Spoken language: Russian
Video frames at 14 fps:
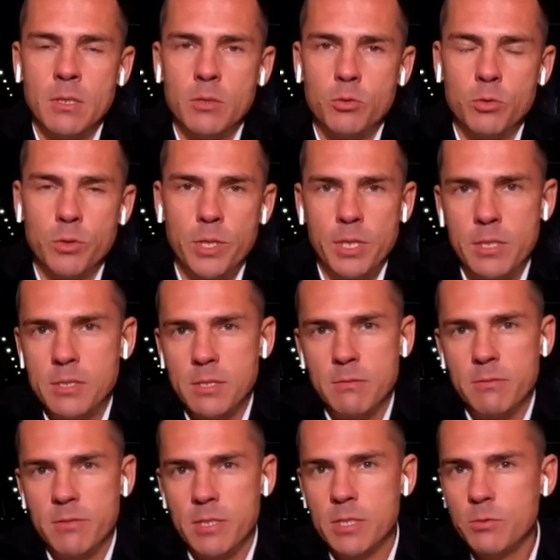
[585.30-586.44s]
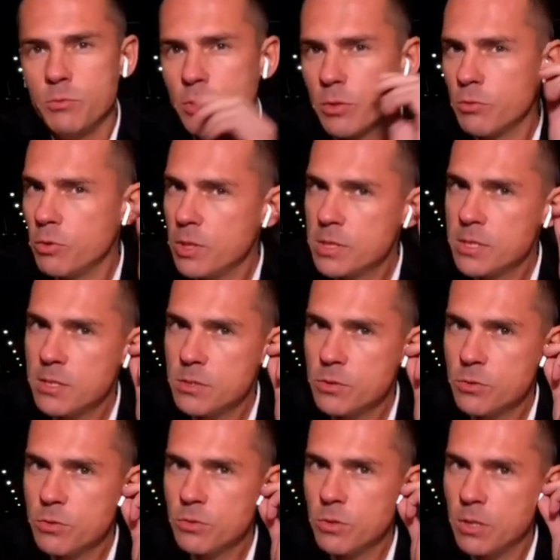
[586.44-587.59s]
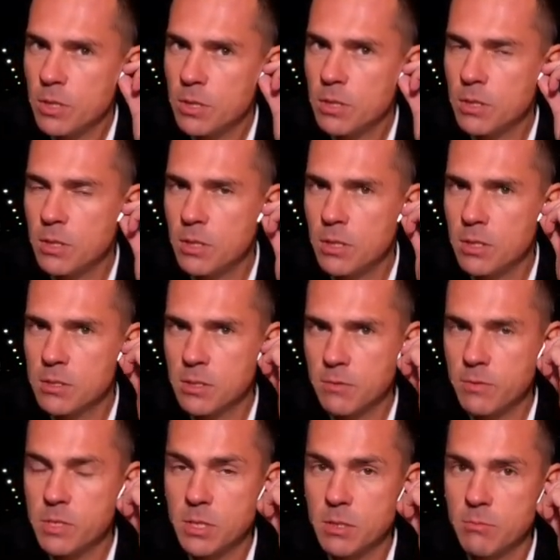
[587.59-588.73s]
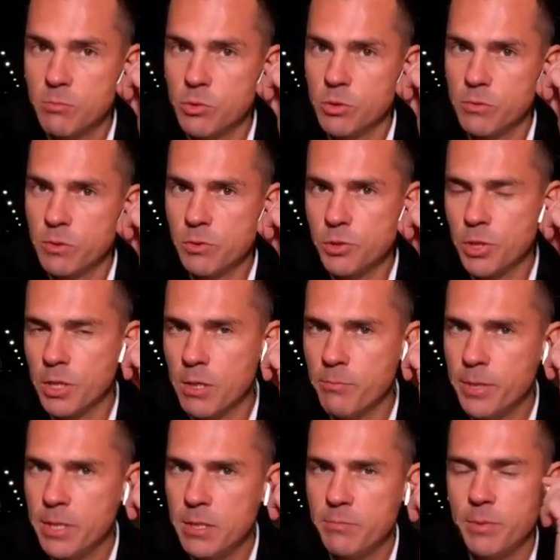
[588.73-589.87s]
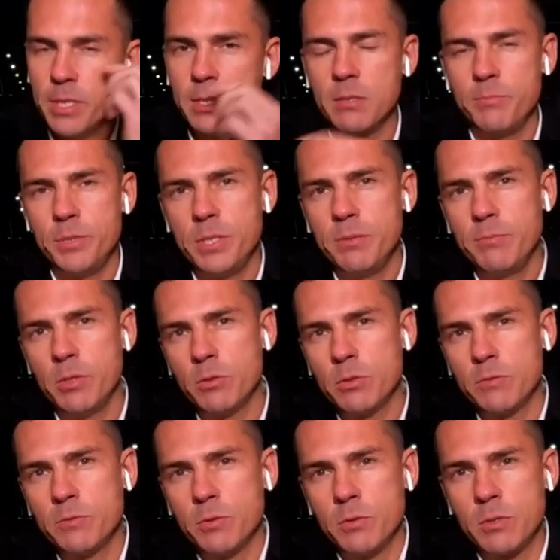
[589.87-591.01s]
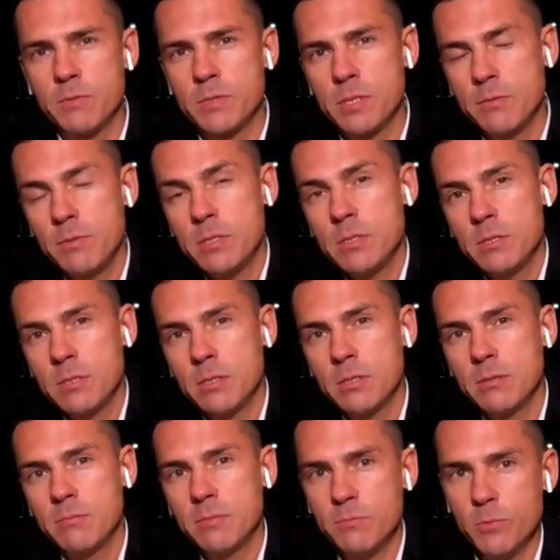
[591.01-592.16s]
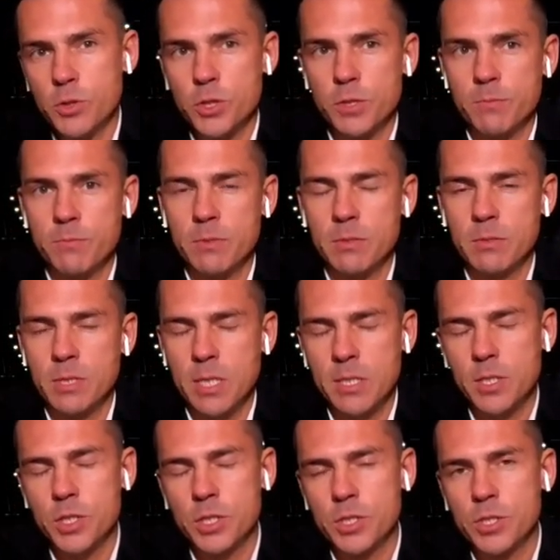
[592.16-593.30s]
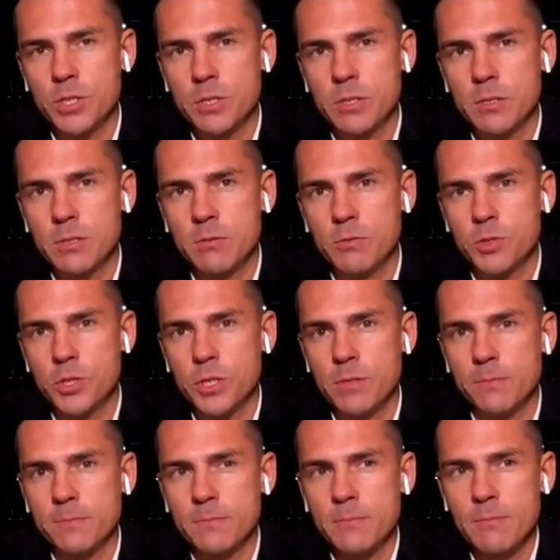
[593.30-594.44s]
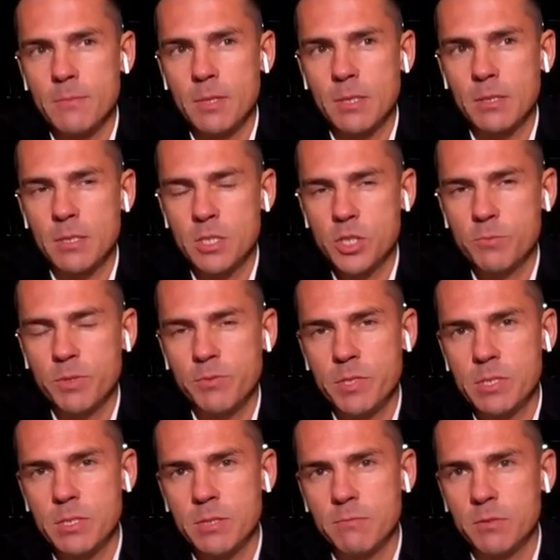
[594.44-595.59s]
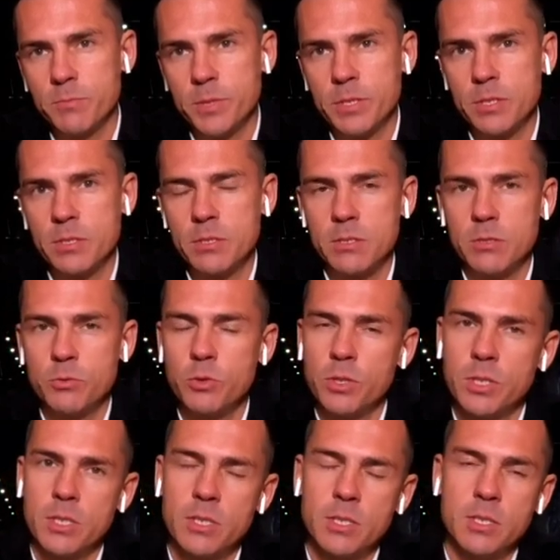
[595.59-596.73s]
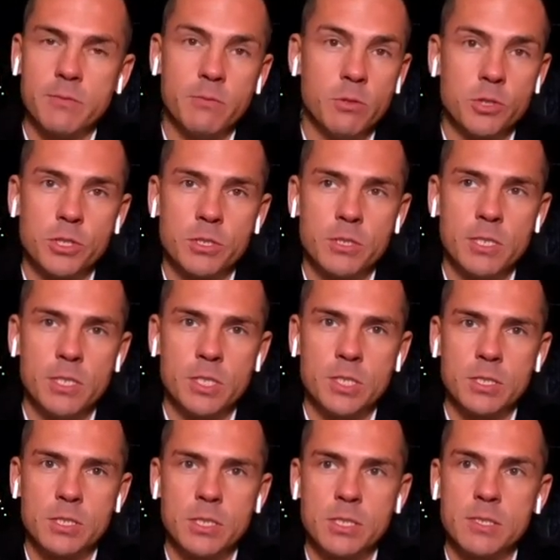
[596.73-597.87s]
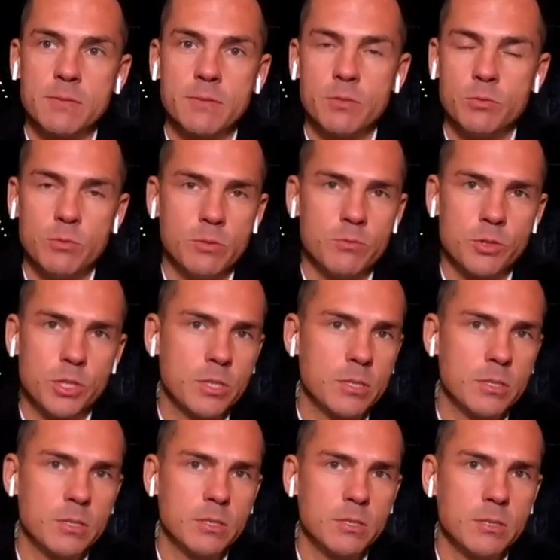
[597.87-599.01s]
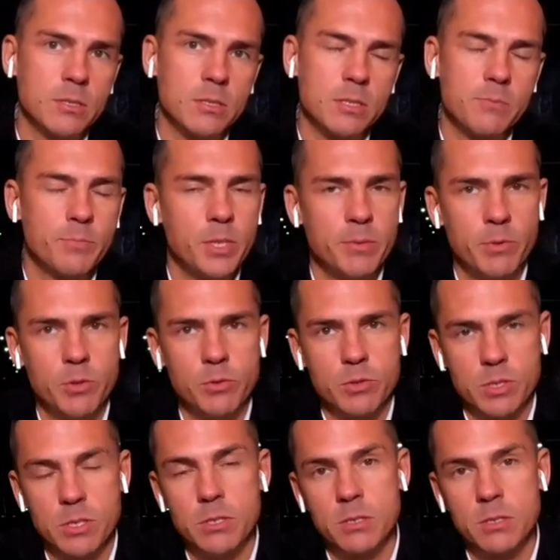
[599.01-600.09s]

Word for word: то реализовав одну такую лицензию, а, соответственно, будет выручка компании порядка 5 миллионов долларов. Соответственно, мы можем, э, конечно же, уже нашим инвесторам выплатить не только их вложенные денежные средства, но и уже э, с прибылью, сделать